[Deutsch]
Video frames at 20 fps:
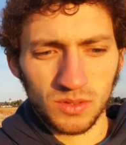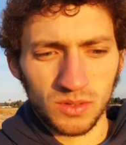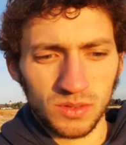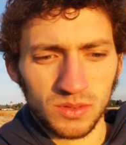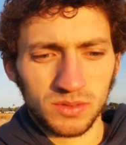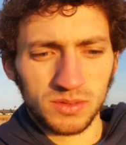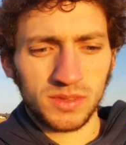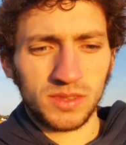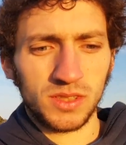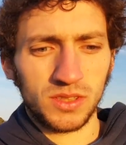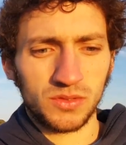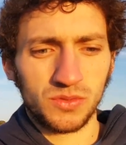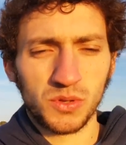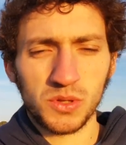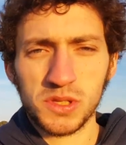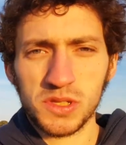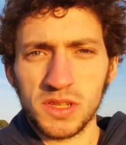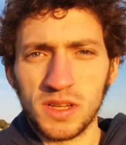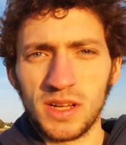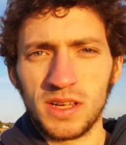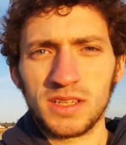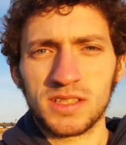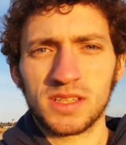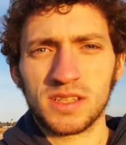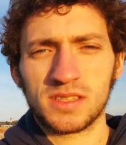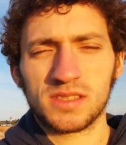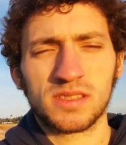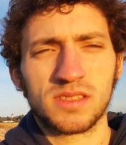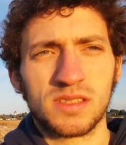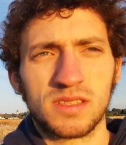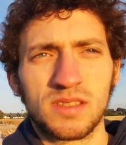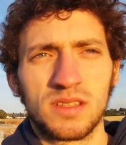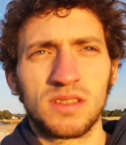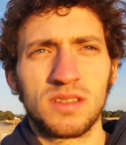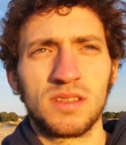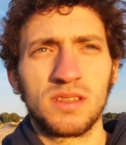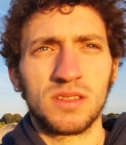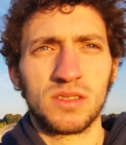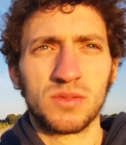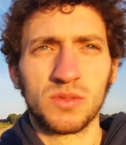und ich wusste halt, dass es,
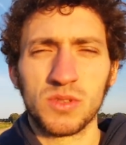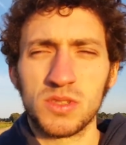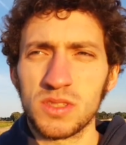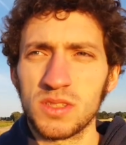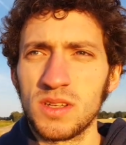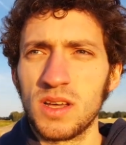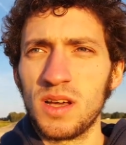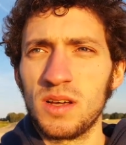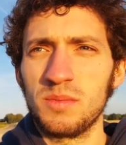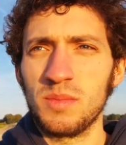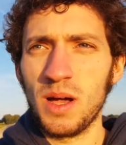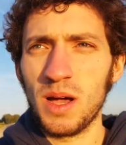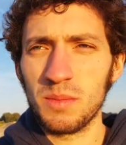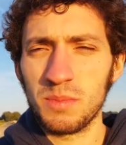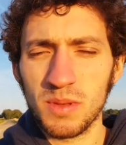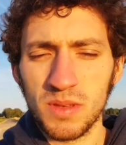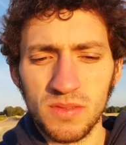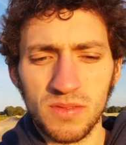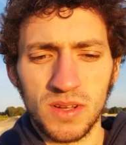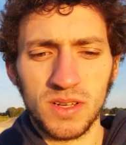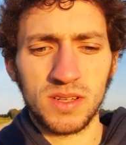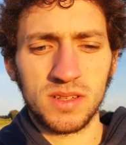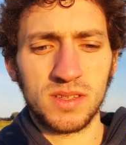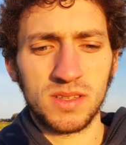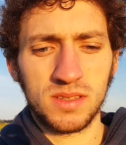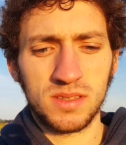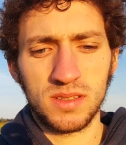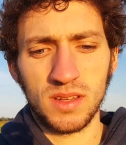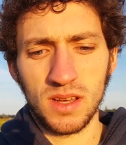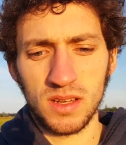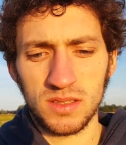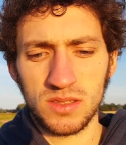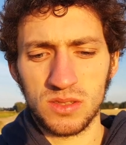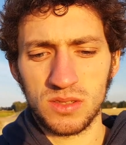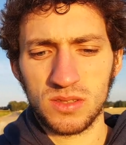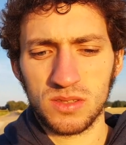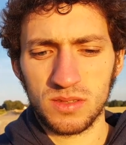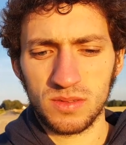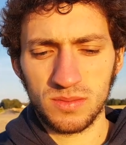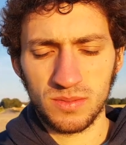ich wusste nach dem Abi, weil es da
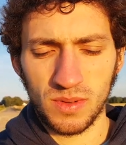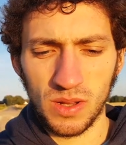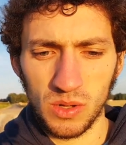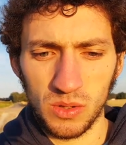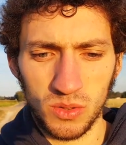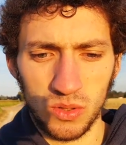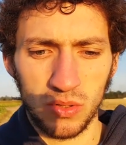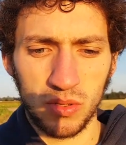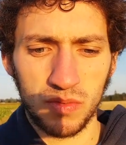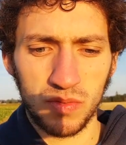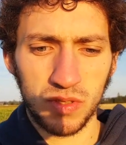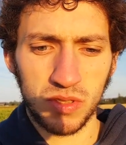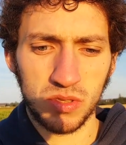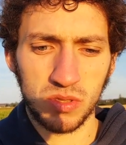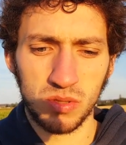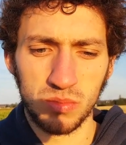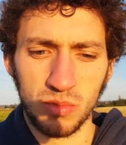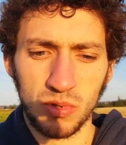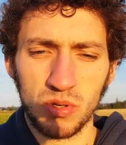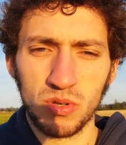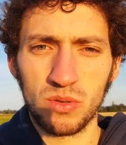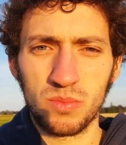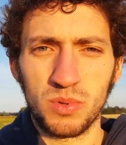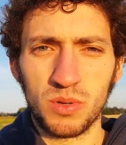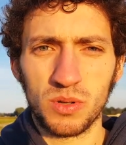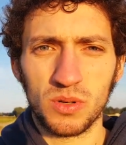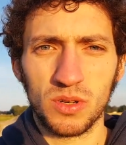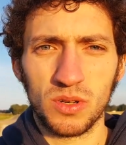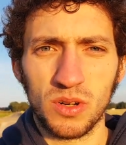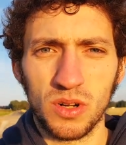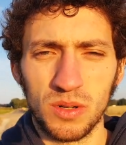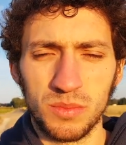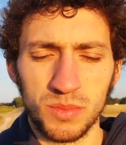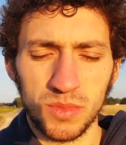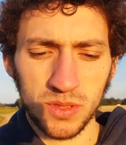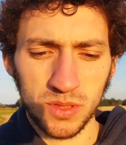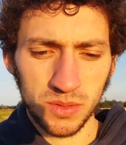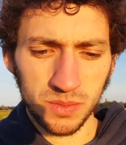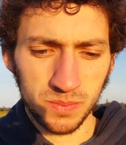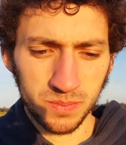auch irgendwie zu einem Höhepunkt gekommen
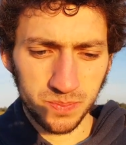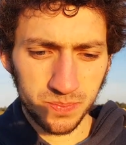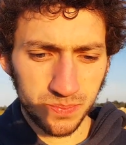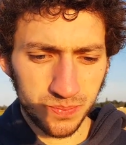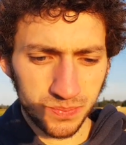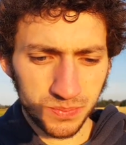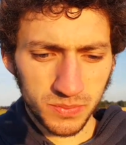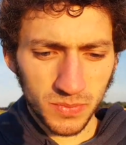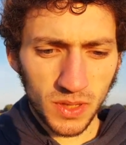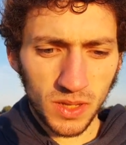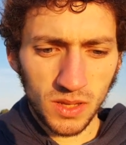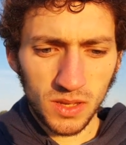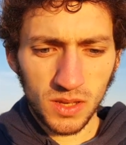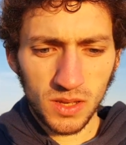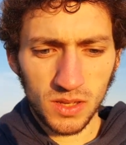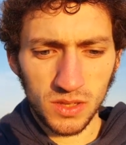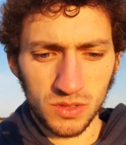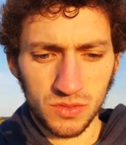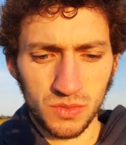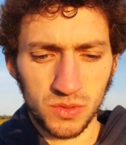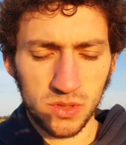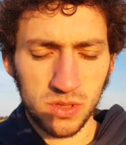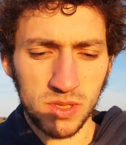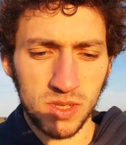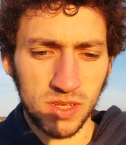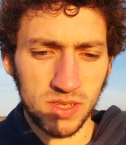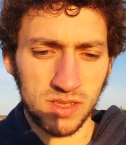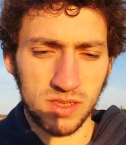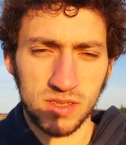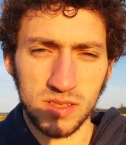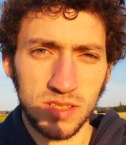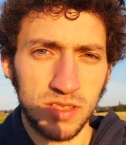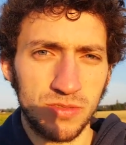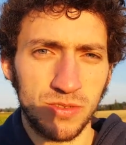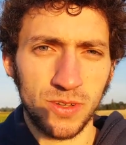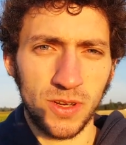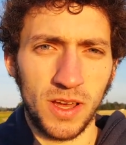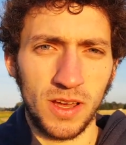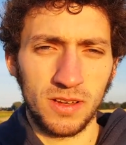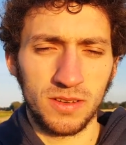ist, ich wusste, dass es nicht
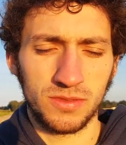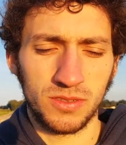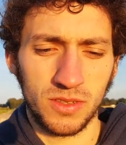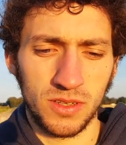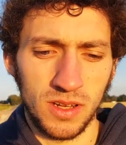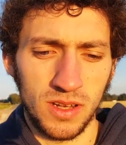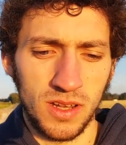von, von